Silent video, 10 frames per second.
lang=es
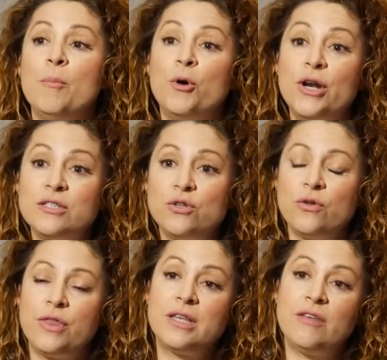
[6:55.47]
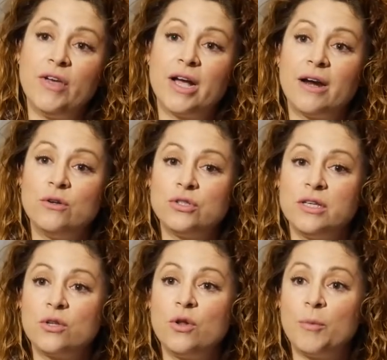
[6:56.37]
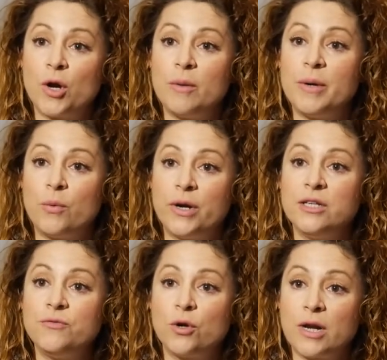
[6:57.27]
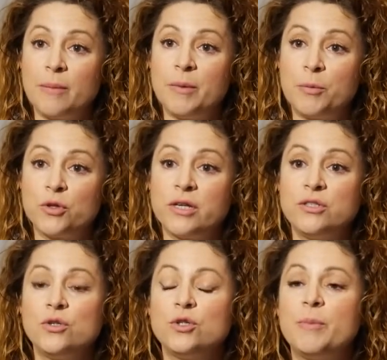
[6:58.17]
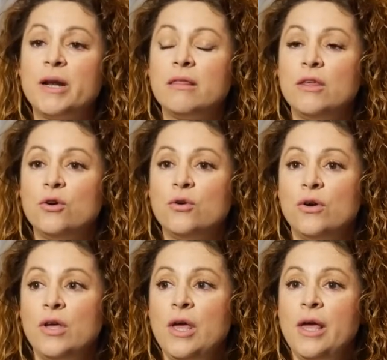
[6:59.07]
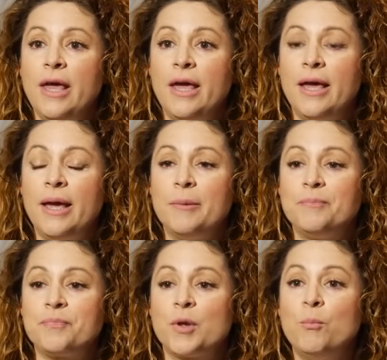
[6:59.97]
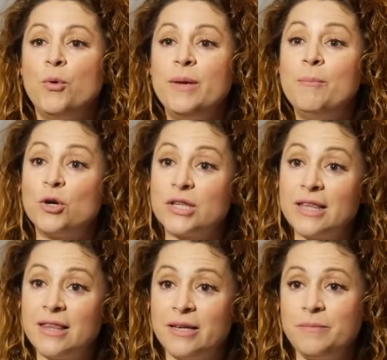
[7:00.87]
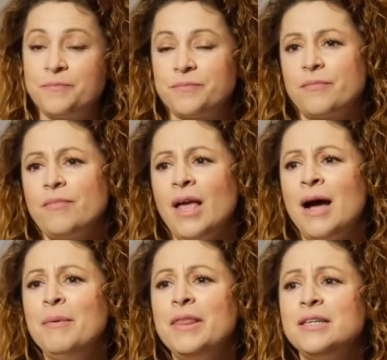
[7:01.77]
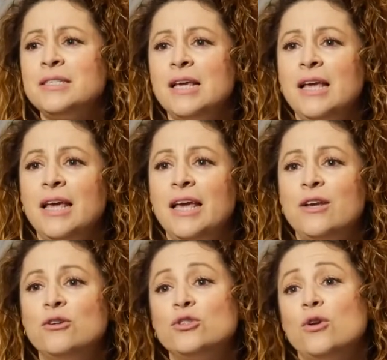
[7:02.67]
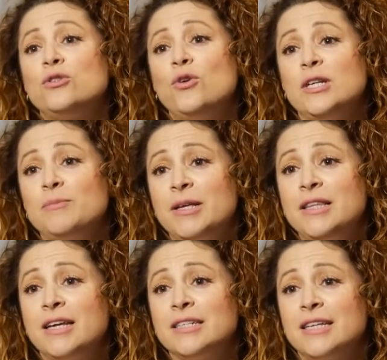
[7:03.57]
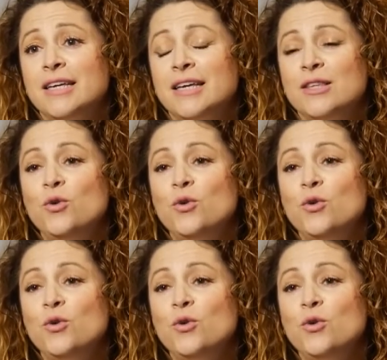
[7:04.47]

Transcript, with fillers: Por eso, certificarnos dentro del programa One for Climate Protection nos pareció eh, muy importante a veces no solo son las prácticas que